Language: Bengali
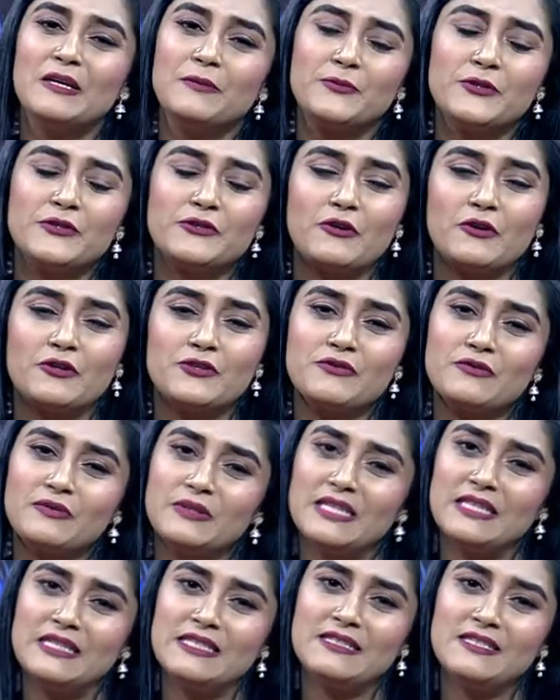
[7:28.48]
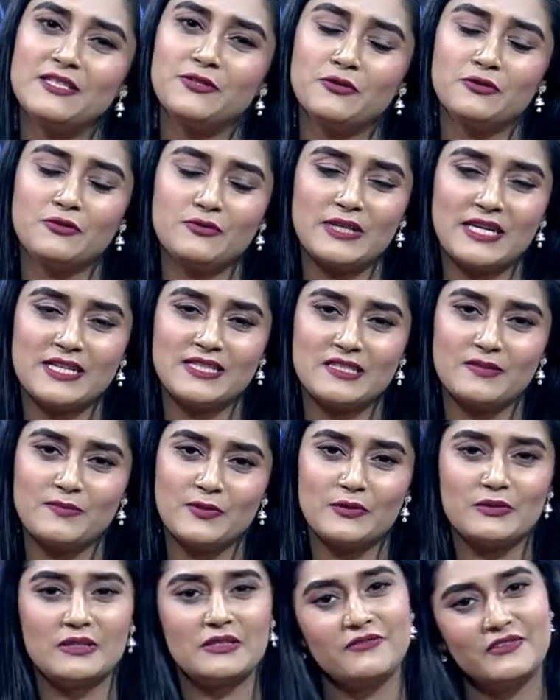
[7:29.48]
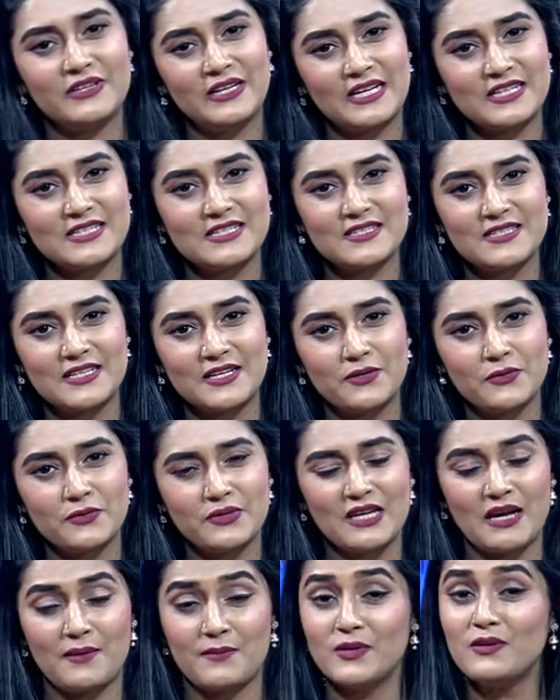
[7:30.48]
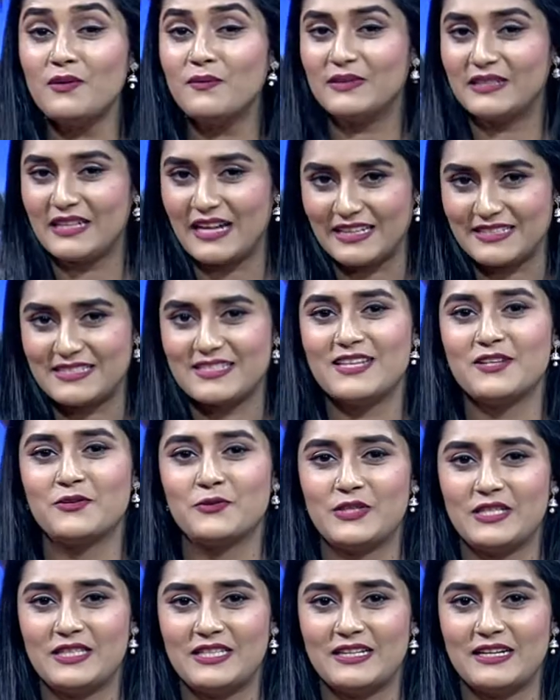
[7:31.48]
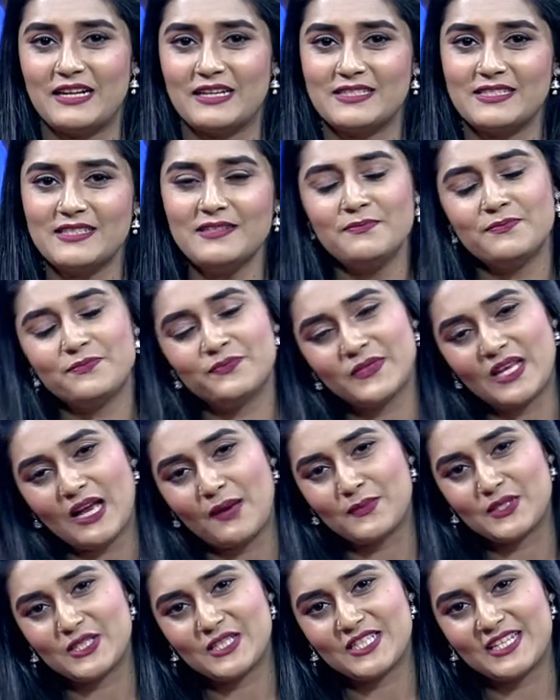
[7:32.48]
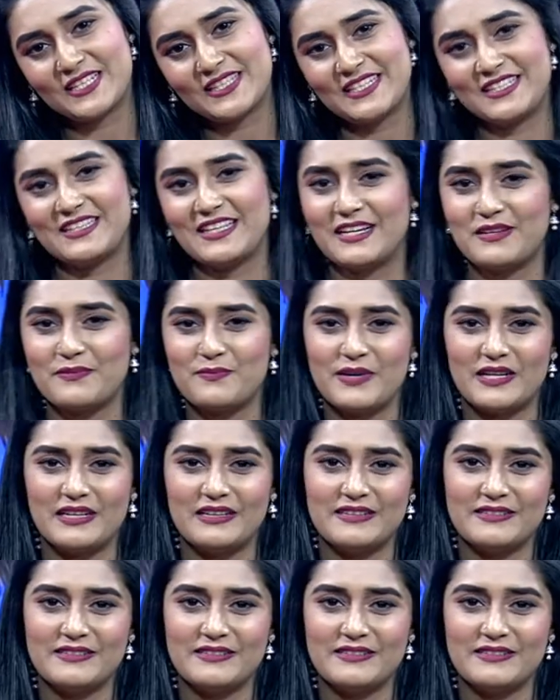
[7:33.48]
প্রিয় দর্শক নিয়ে নিচ্ছে ছোট্ট একটা বিরতি ফিরে আসছে এক্ষুনি আবার আমাদের আজকের অতিথির কাছে আমাদের সাথেই থাকবেন